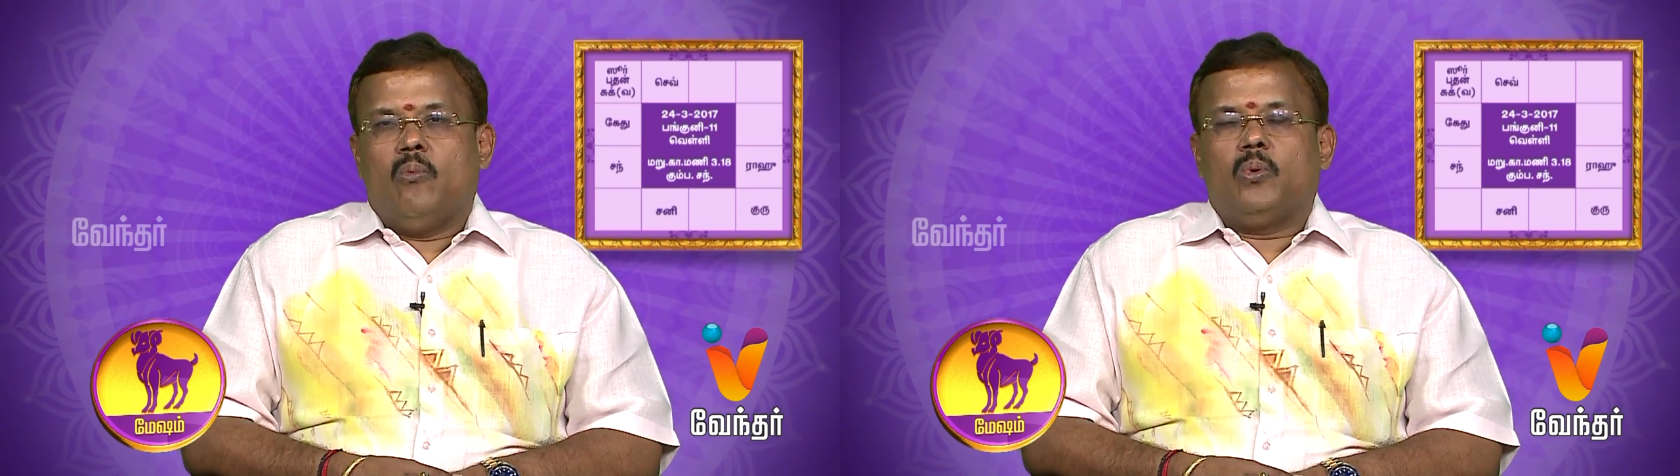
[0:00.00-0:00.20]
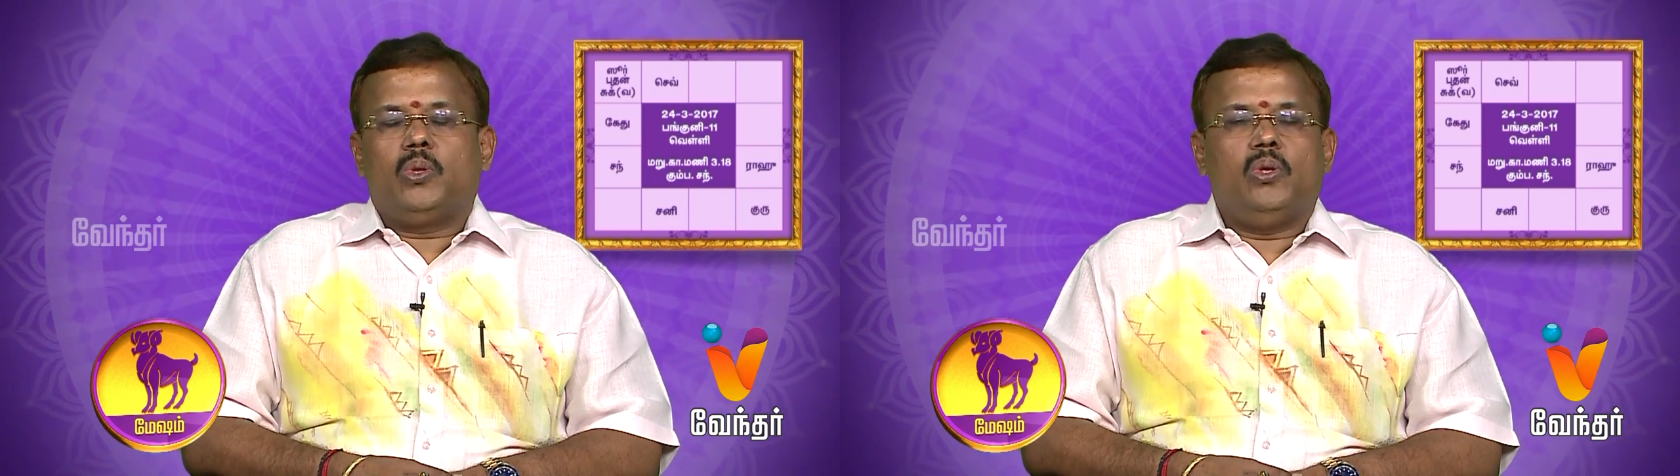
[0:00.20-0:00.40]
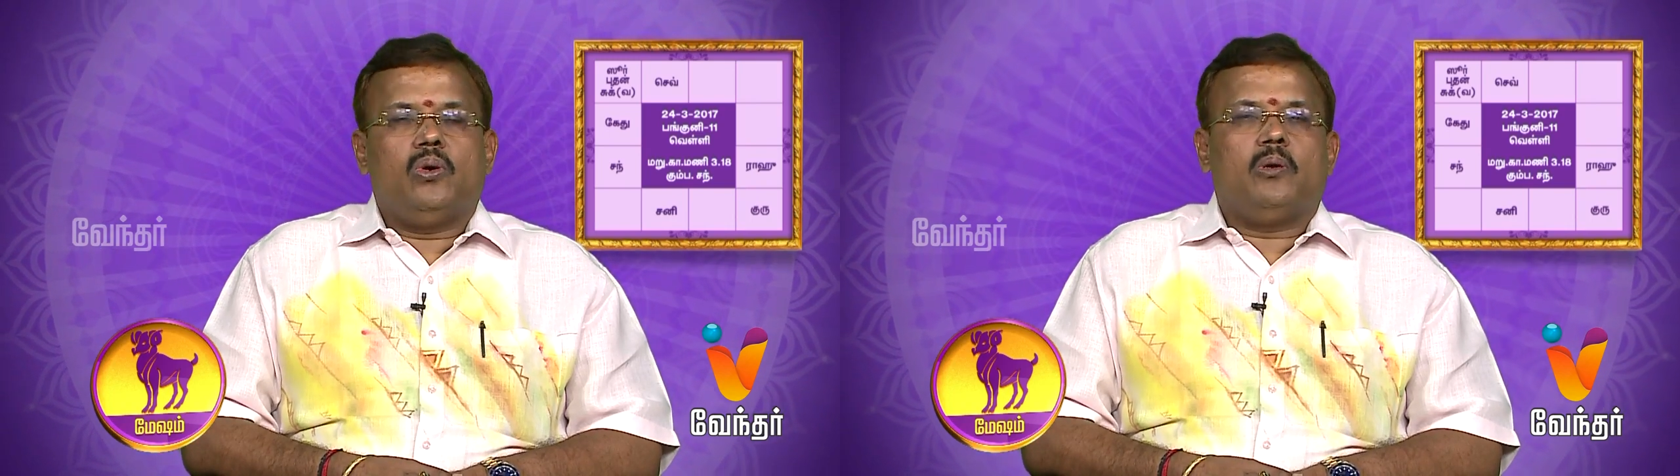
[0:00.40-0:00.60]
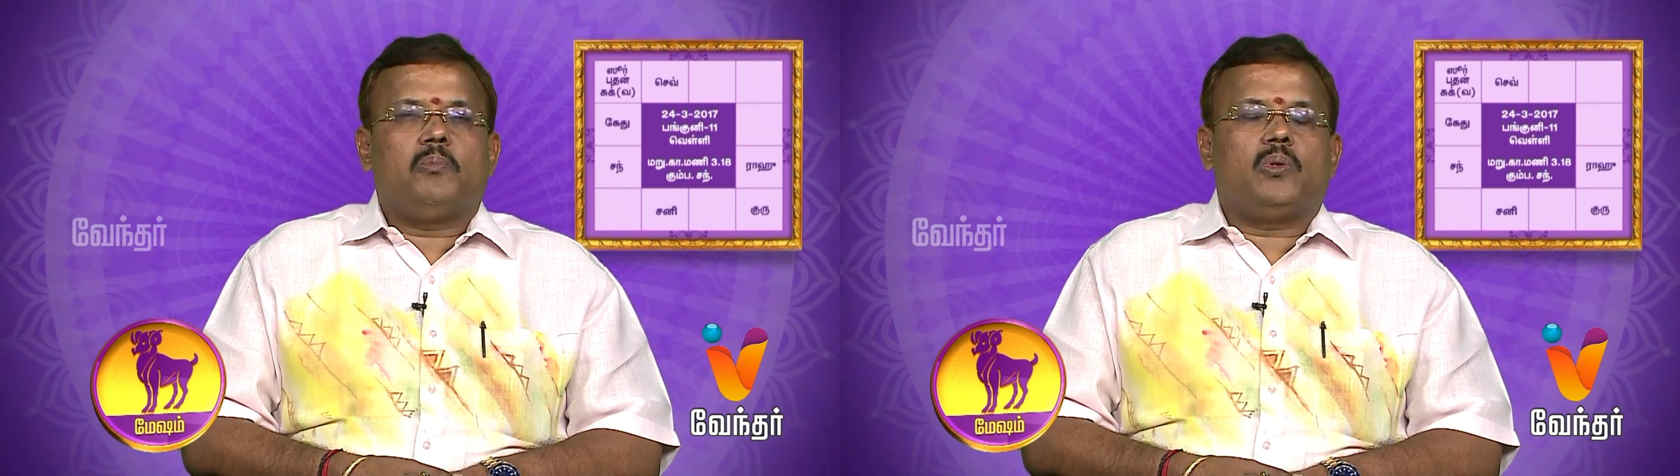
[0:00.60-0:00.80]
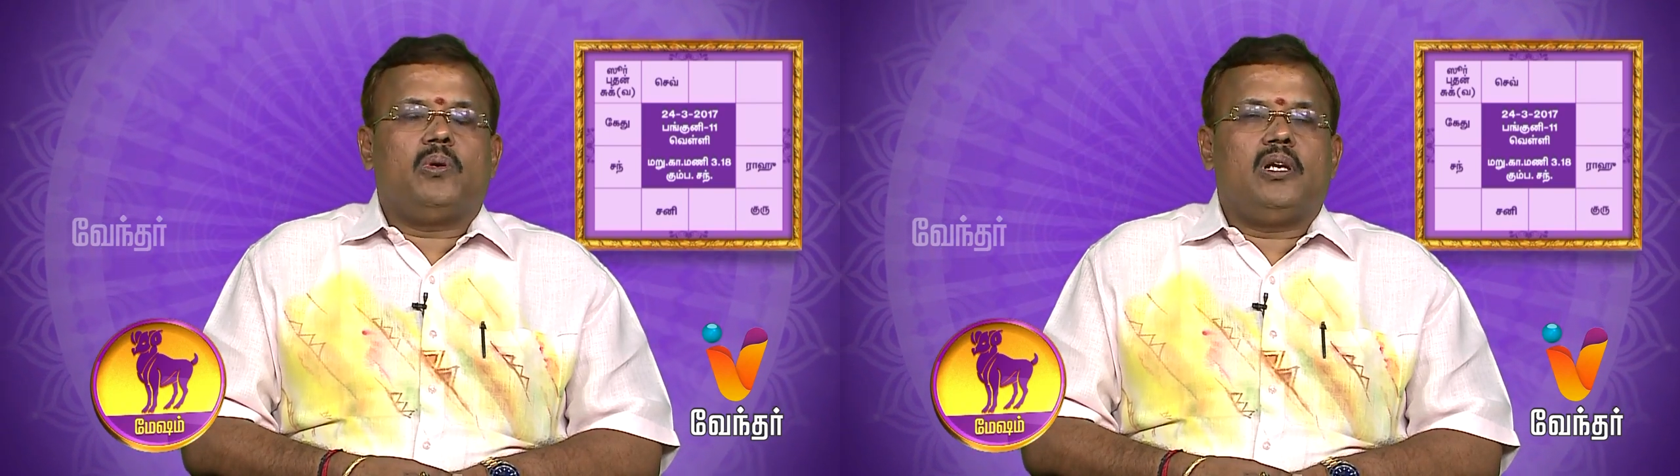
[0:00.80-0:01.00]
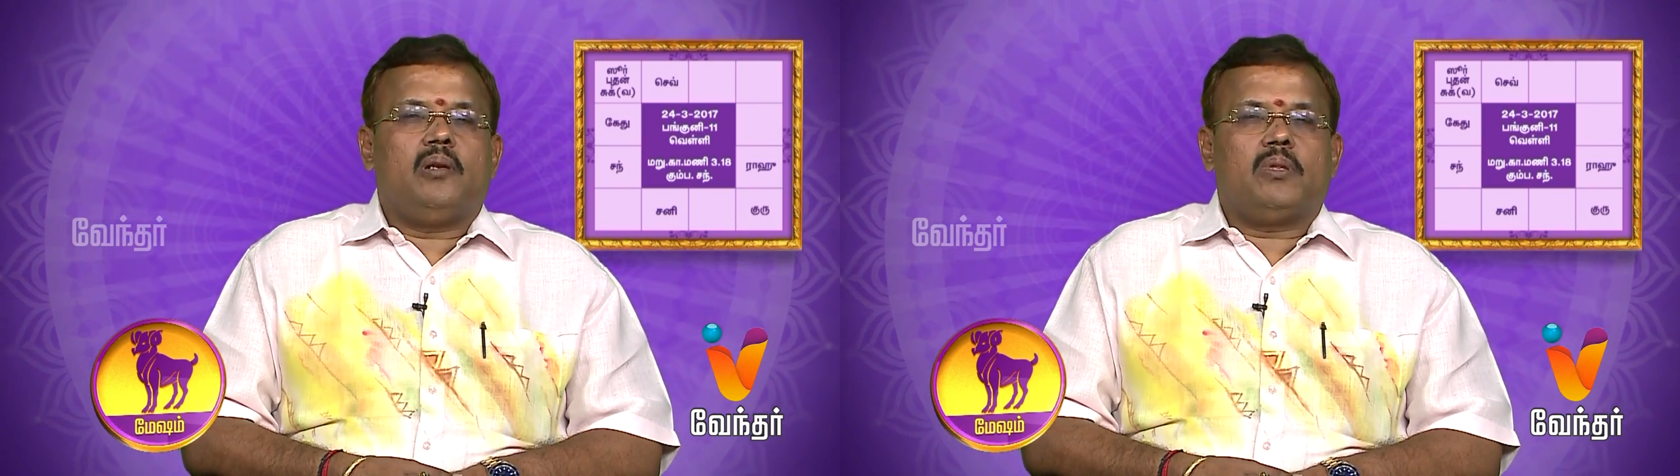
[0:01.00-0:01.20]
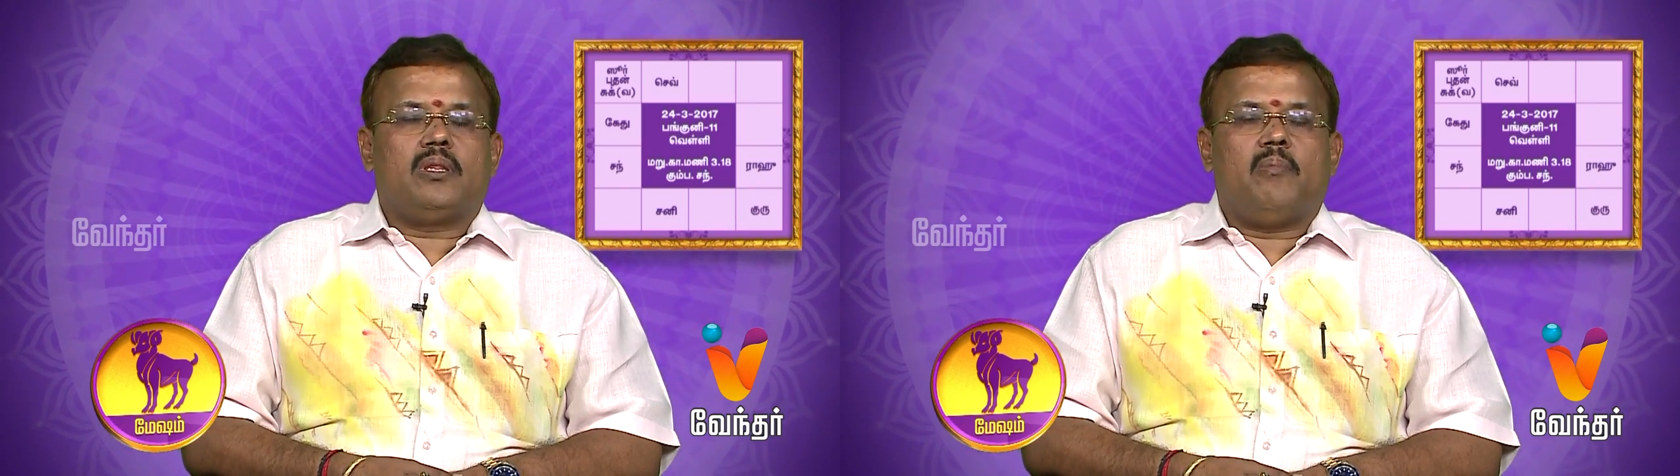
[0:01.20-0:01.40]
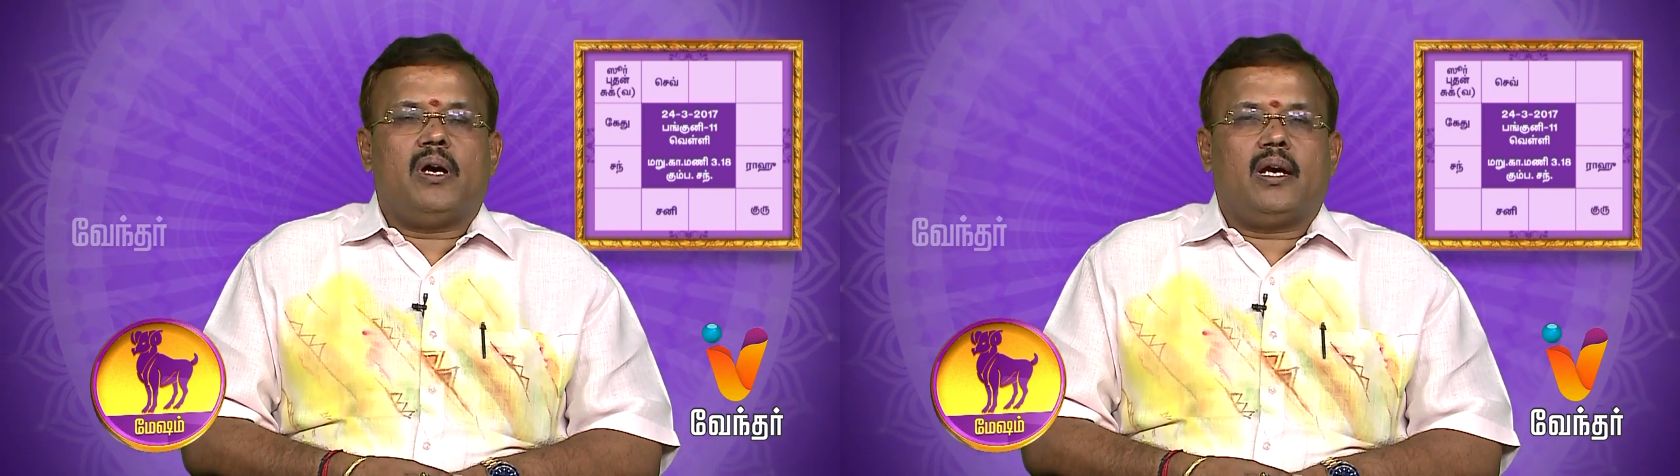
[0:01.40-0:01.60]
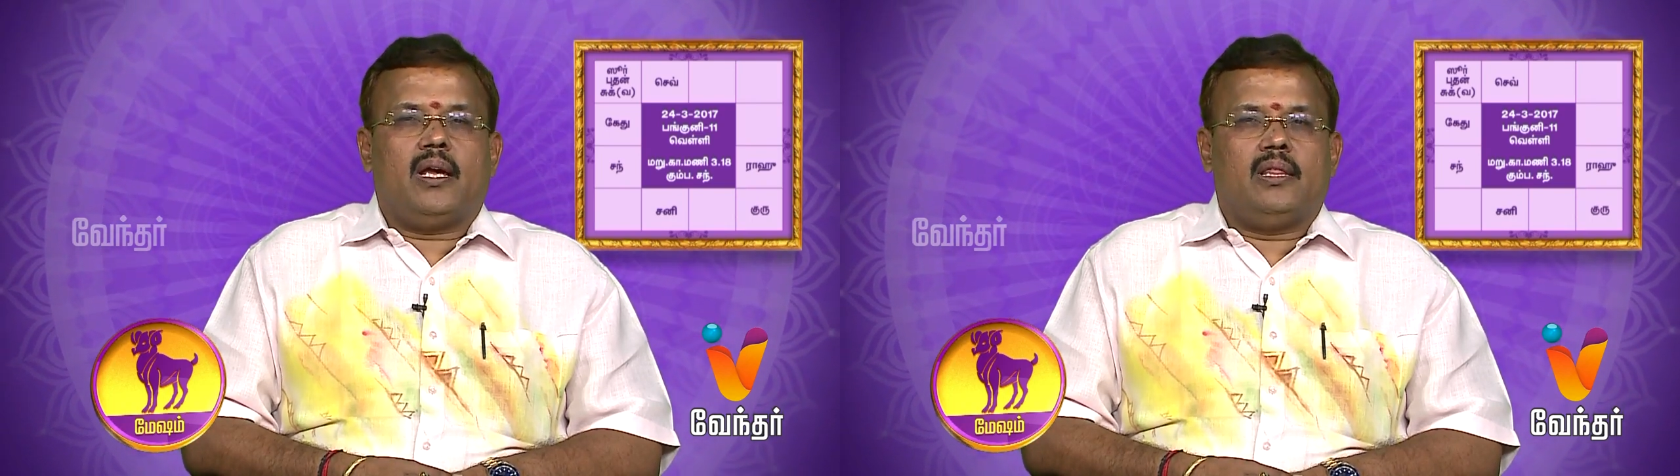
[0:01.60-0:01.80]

உத்தியோகம் தொழில் நிமித்தமாக